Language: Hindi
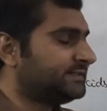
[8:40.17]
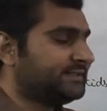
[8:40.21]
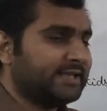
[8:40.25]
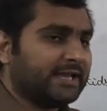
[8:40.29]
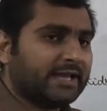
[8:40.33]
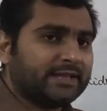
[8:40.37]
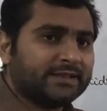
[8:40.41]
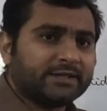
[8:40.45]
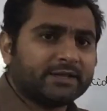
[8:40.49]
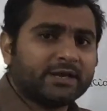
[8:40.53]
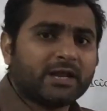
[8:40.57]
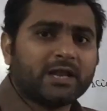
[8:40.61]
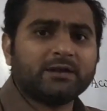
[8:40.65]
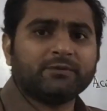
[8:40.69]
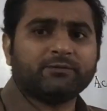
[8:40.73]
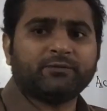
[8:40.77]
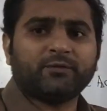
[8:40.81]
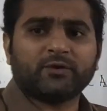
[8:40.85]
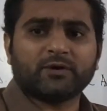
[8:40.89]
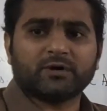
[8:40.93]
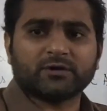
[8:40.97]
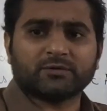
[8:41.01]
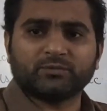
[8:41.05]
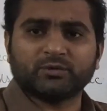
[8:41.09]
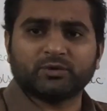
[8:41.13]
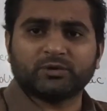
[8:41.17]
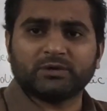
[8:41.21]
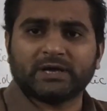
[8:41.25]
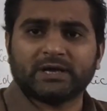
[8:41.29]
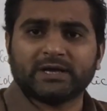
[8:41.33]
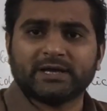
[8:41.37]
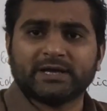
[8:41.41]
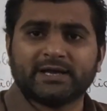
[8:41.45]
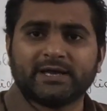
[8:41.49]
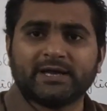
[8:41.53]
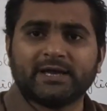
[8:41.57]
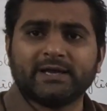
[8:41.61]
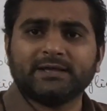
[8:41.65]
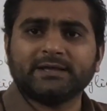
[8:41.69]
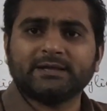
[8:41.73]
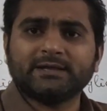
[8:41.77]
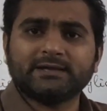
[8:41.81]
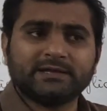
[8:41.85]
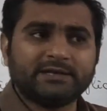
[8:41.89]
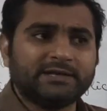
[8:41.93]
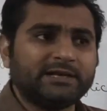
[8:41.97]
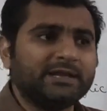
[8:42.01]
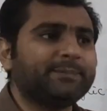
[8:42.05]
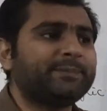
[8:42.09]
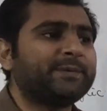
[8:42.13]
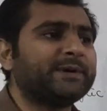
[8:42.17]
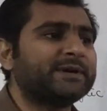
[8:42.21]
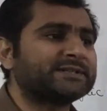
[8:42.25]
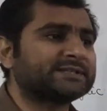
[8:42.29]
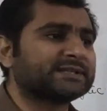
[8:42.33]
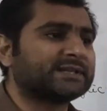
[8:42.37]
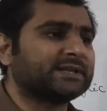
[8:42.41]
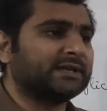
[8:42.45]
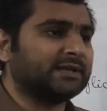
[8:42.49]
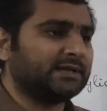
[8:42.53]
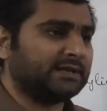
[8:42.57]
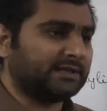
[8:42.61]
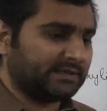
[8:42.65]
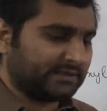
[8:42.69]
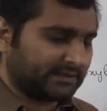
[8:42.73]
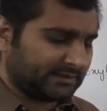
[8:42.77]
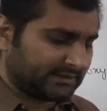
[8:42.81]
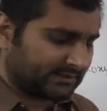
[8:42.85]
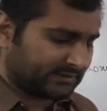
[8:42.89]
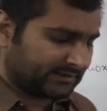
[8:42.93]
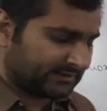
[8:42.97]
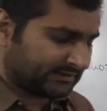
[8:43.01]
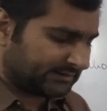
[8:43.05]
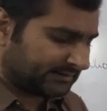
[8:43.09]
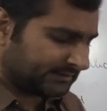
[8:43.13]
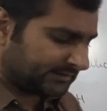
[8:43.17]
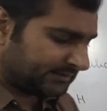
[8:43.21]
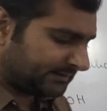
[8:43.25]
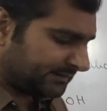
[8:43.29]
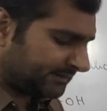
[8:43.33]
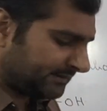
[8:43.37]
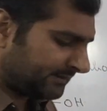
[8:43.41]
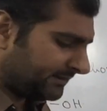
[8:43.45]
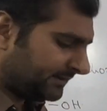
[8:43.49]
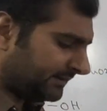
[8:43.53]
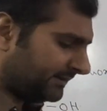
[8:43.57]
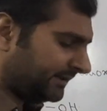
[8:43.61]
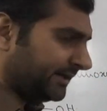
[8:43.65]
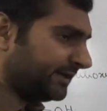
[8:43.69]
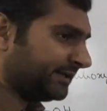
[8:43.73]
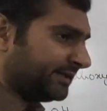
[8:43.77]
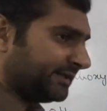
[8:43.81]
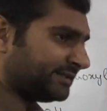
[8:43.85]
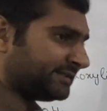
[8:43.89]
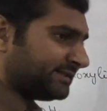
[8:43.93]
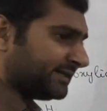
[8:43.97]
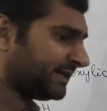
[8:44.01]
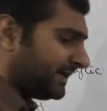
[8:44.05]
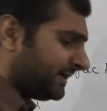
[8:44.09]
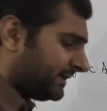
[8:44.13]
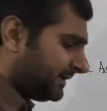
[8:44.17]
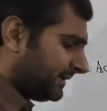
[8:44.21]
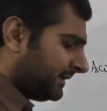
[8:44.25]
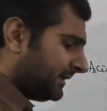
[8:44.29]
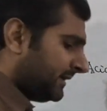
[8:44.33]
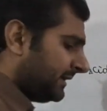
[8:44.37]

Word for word: जनरल फार्मूला है लिपिड्स के लिए इट इज़ अ